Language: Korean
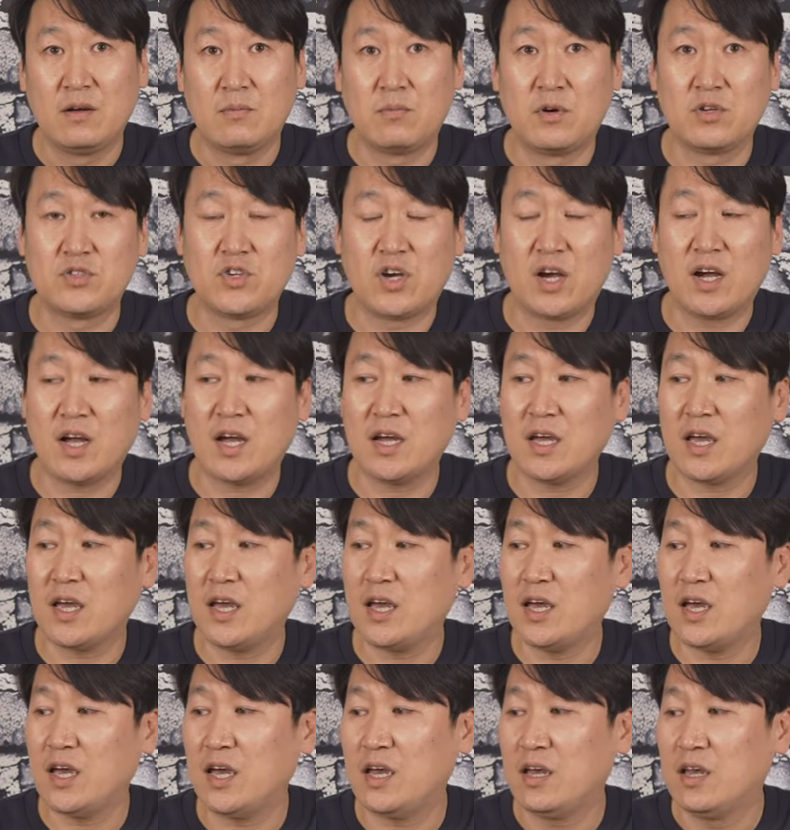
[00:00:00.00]
뭐
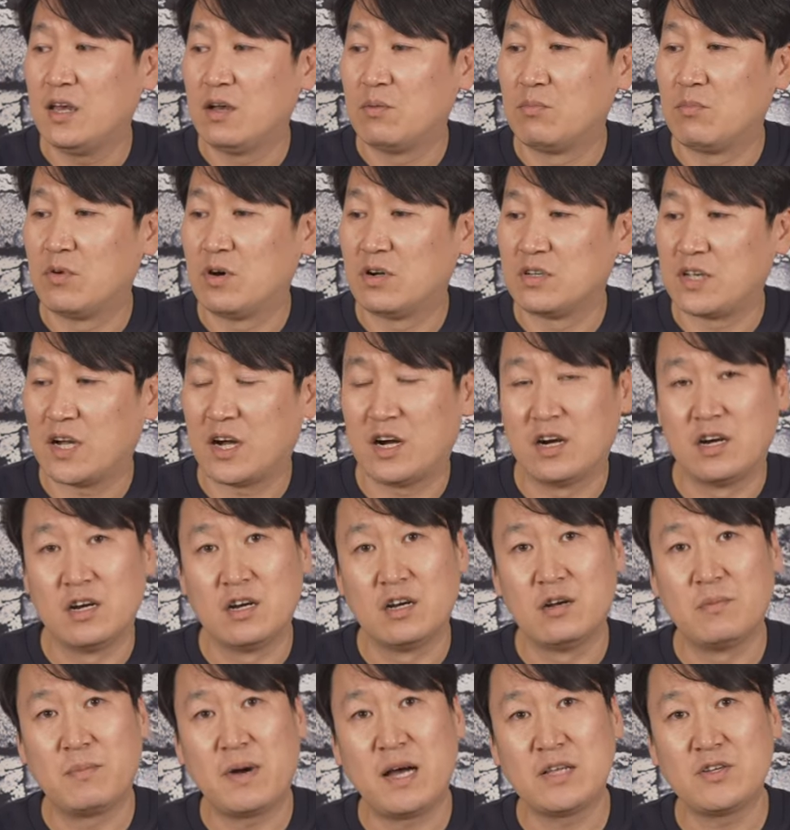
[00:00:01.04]
정확하게 뭐 제가
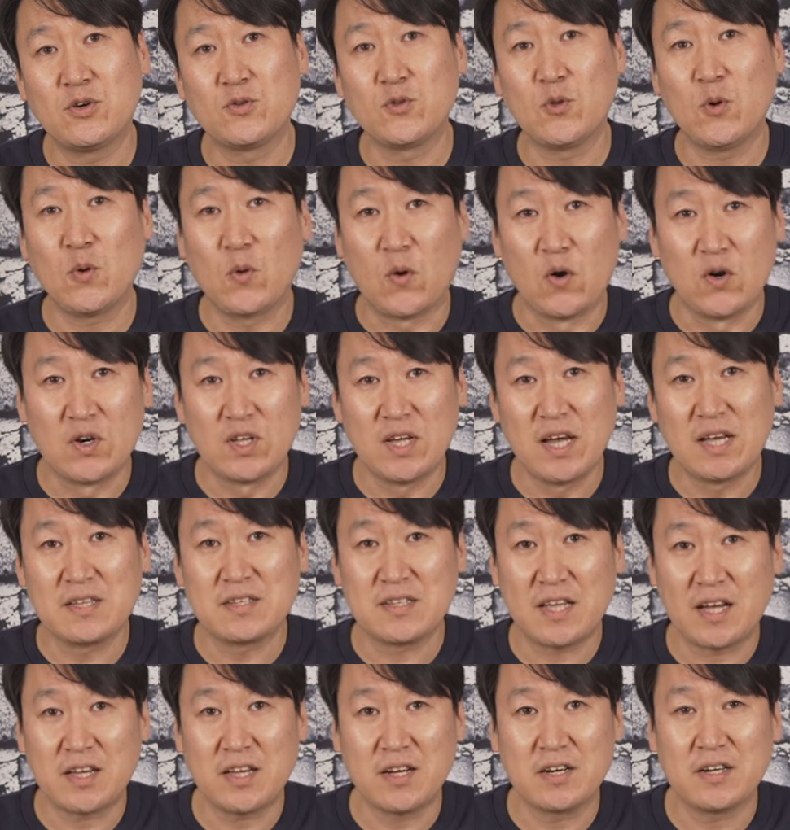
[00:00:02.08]
얼마 정도
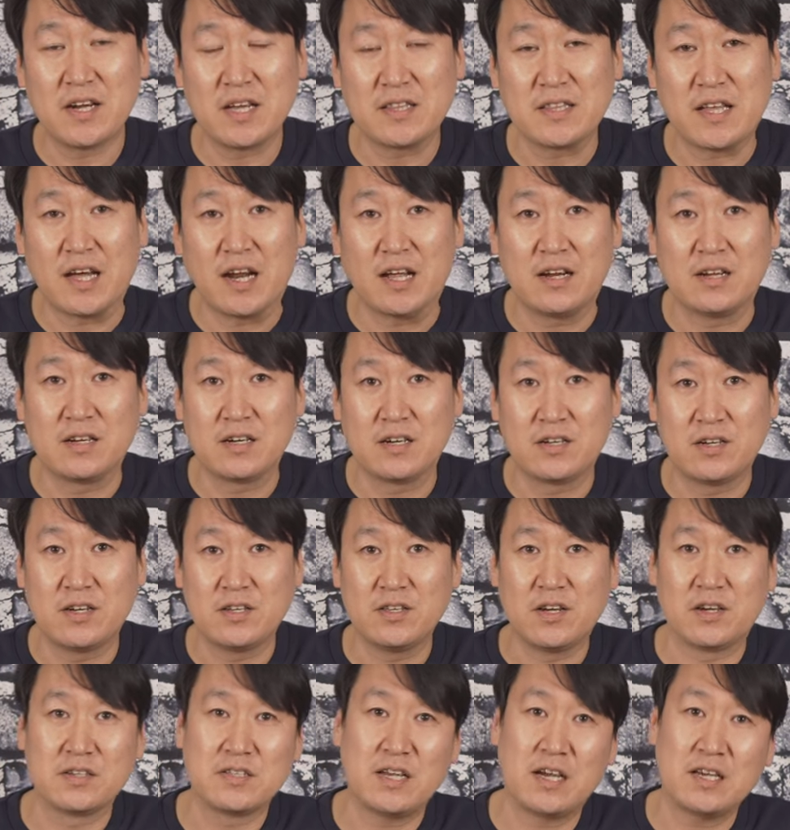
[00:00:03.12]
거리에서 사격을 했다라는
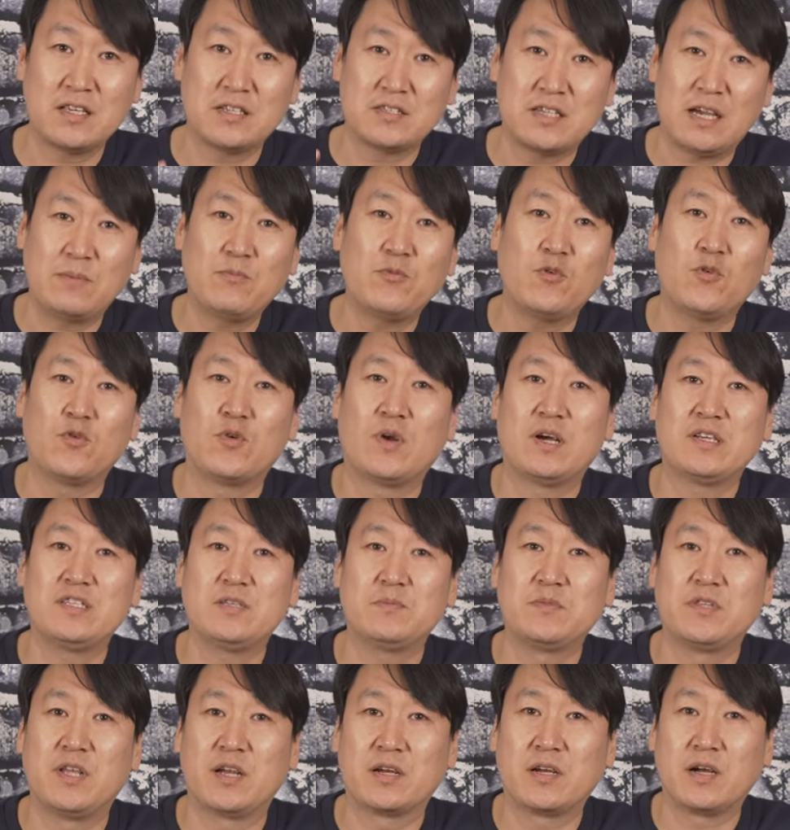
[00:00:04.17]
거는 영상에서 참고로
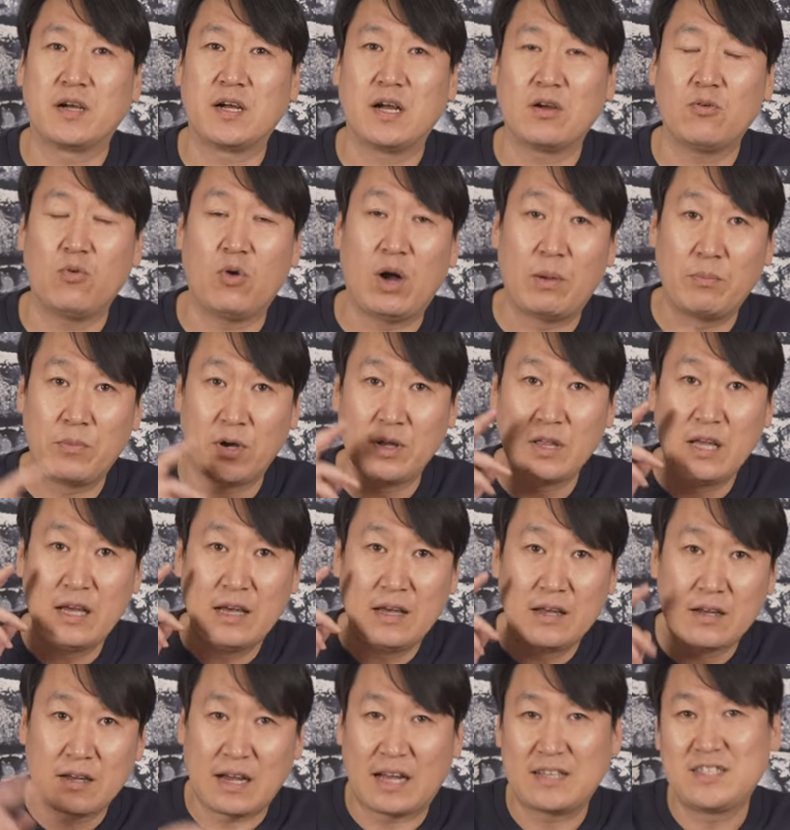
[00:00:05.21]
하시면 될 것 같고 한번
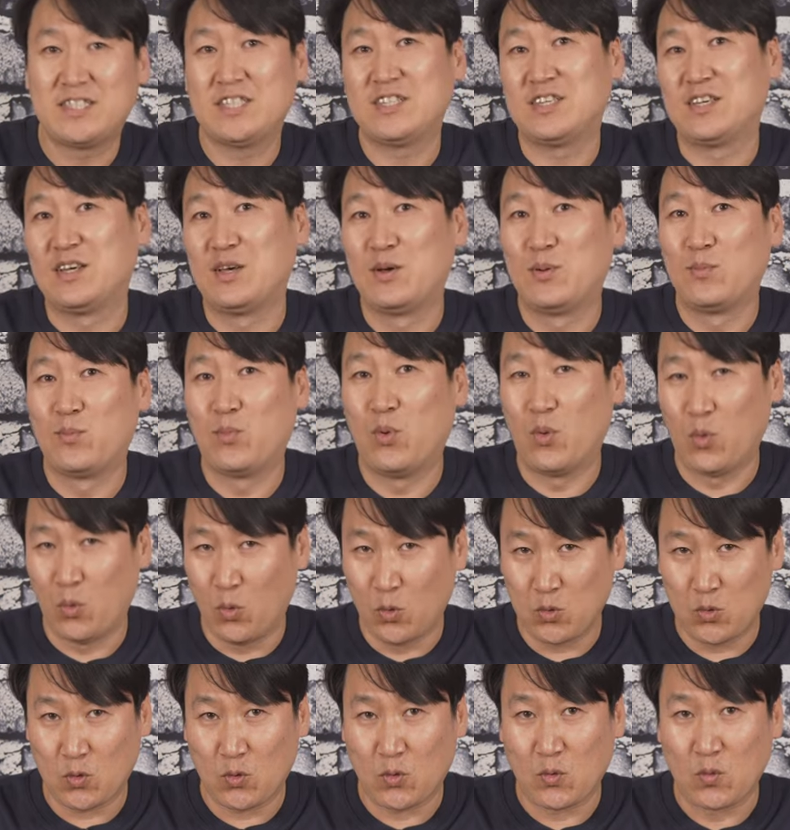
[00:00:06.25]
같이
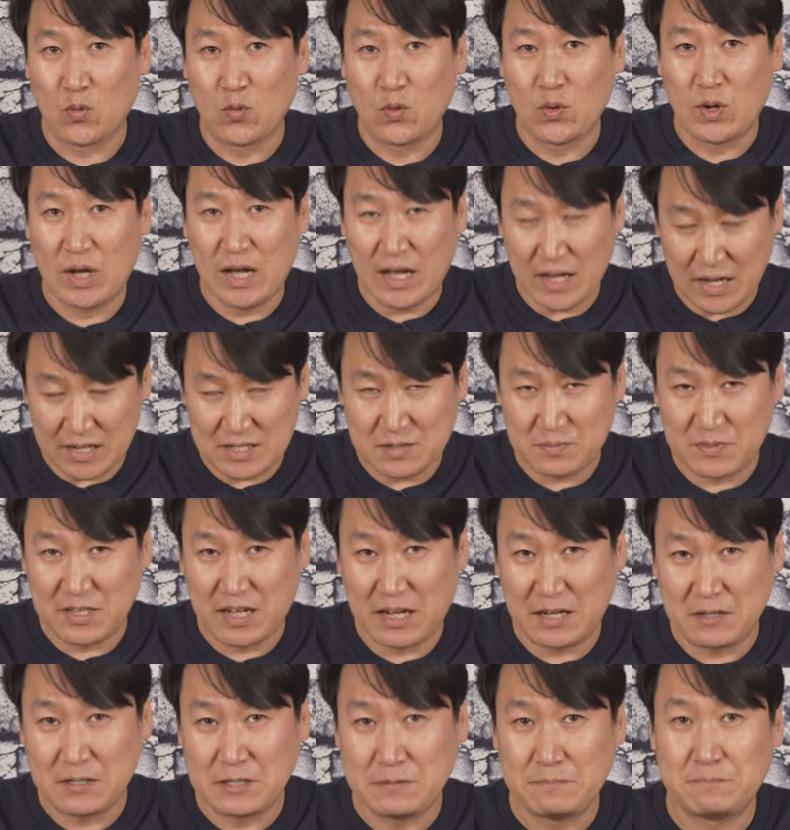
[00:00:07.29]
보고 오도록
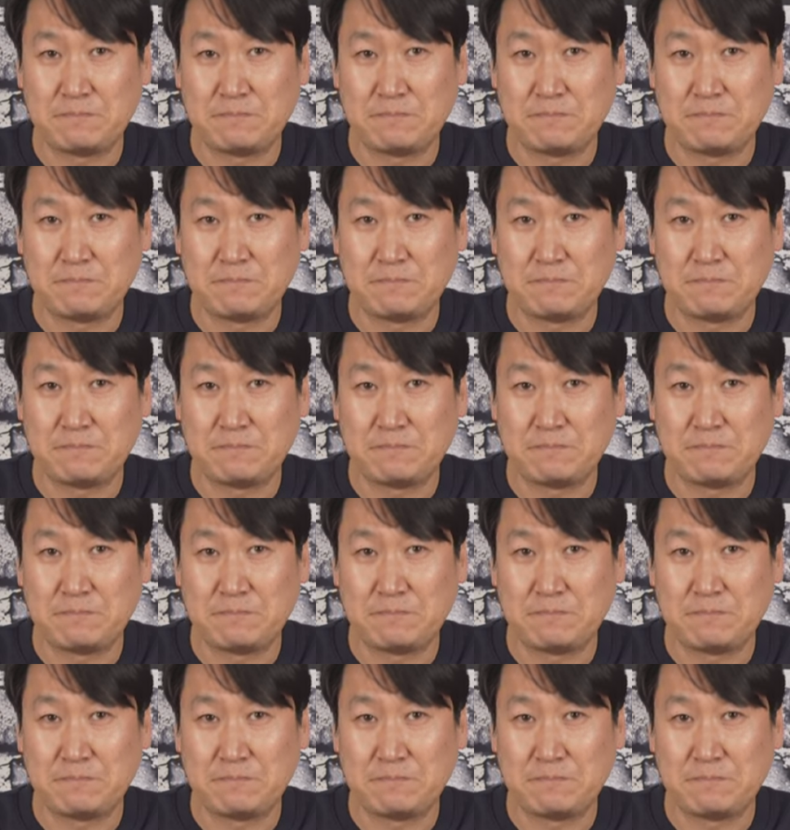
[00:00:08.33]
하겠습니다.